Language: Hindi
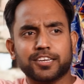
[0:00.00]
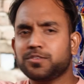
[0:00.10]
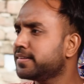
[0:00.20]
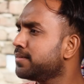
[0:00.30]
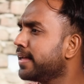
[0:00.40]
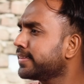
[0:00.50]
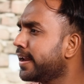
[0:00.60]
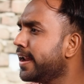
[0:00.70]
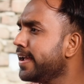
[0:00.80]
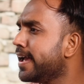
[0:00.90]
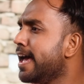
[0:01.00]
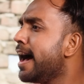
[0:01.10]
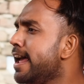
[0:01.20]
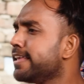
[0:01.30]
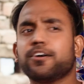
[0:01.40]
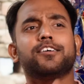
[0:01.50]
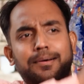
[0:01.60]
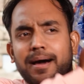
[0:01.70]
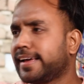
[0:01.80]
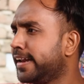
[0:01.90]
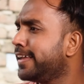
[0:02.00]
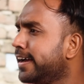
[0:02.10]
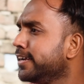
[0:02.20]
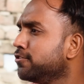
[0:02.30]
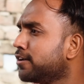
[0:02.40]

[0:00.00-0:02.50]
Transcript: कस्टमर से बात कर रहे हैं अरे ऐसे कोई सामान खरीदेगा इनकी